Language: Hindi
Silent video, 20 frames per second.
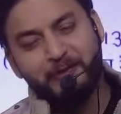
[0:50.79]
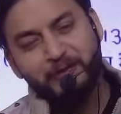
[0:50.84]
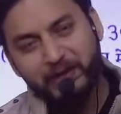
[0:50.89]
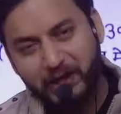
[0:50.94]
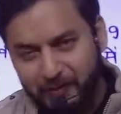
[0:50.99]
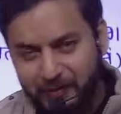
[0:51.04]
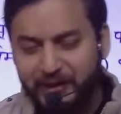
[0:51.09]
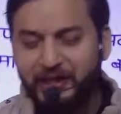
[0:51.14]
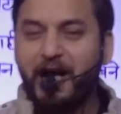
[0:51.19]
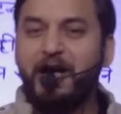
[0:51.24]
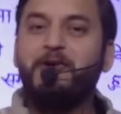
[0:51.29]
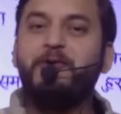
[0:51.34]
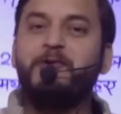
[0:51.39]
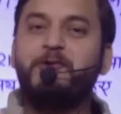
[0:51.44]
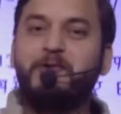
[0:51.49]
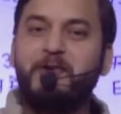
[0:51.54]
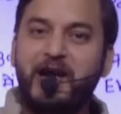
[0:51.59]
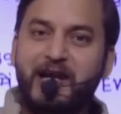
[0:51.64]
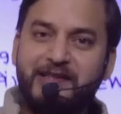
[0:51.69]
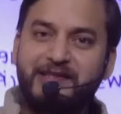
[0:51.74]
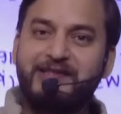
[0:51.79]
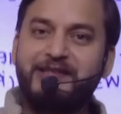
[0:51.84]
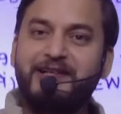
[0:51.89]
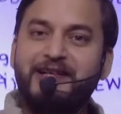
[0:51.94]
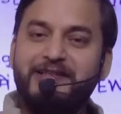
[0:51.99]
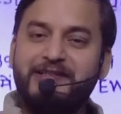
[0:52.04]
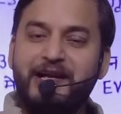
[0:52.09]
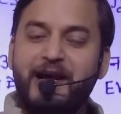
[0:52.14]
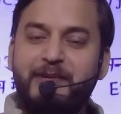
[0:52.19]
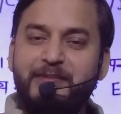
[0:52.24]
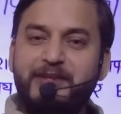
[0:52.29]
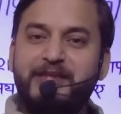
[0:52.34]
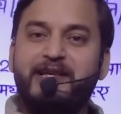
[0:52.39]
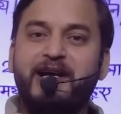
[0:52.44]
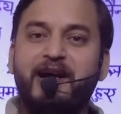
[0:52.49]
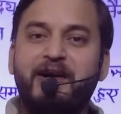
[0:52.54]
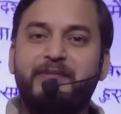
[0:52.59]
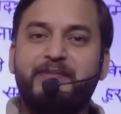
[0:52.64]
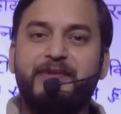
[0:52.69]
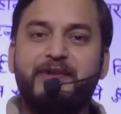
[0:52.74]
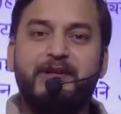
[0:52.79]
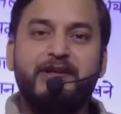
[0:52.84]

उनका विदाई हो चुका है सिंघल साहब जी का